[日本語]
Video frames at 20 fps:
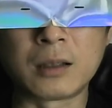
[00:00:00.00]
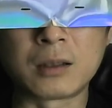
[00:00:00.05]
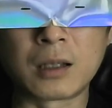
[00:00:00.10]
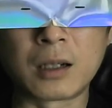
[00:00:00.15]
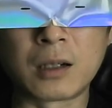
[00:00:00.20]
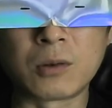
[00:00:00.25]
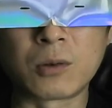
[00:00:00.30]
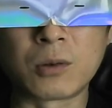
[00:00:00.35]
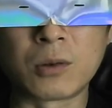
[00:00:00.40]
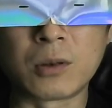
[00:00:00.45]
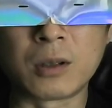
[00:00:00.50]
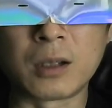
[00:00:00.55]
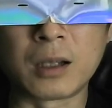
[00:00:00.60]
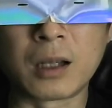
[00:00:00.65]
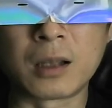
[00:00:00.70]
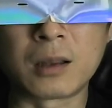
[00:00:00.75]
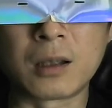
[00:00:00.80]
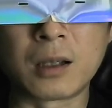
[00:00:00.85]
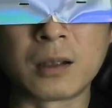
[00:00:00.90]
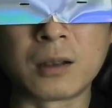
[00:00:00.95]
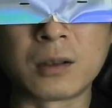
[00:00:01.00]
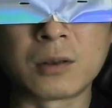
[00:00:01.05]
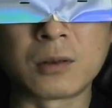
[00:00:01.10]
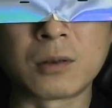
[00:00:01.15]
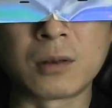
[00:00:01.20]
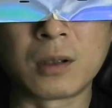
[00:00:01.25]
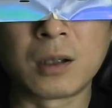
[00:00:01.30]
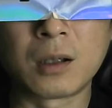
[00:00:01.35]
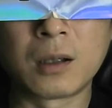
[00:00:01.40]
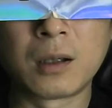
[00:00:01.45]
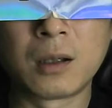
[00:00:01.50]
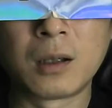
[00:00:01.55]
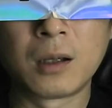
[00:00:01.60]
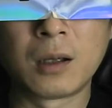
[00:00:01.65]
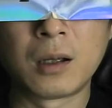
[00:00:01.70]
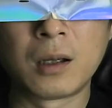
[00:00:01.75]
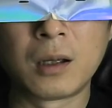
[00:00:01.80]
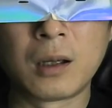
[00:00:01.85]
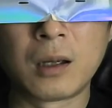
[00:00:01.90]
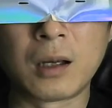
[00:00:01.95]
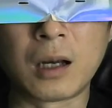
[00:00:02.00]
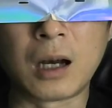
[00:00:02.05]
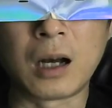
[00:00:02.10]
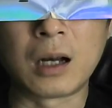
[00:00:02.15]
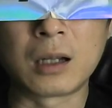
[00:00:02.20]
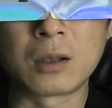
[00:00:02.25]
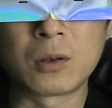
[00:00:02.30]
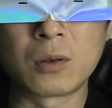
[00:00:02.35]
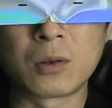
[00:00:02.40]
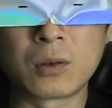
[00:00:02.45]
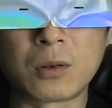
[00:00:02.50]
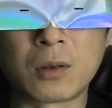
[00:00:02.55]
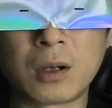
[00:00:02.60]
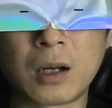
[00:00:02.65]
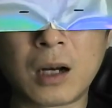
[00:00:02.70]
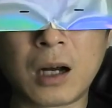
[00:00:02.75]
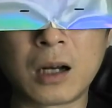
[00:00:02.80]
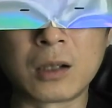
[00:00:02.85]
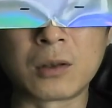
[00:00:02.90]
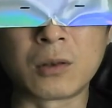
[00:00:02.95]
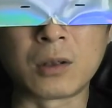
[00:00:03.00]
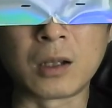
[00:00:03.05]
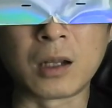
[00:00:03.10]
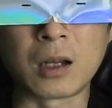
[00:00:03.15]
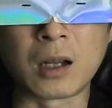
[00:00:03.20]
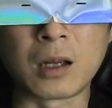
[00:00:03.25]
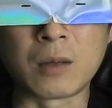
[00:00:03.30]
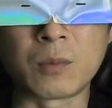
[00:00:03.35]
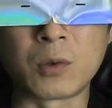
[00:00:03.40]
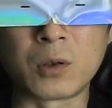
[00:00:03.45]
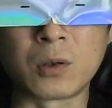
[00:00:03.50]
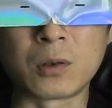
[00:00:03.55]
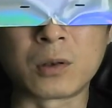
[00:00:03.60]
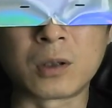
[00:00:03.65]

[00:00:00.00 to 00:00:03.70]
ることになったんですよねアートとアートでないものってい